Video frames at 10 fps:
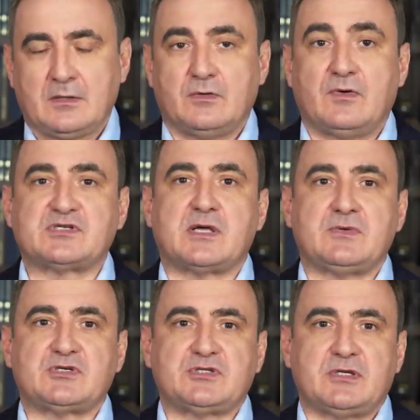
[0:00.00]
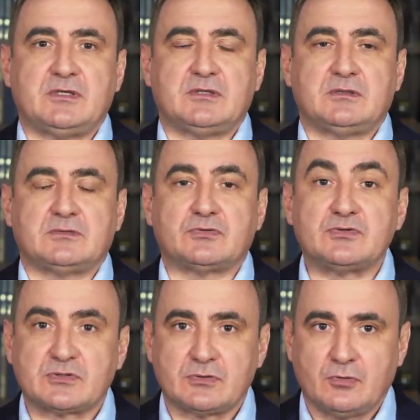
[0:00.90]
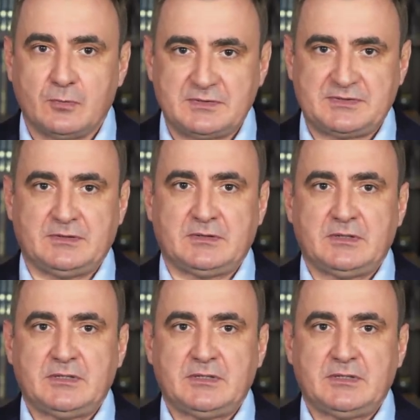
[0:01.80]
Уважаемые жители Тульской области,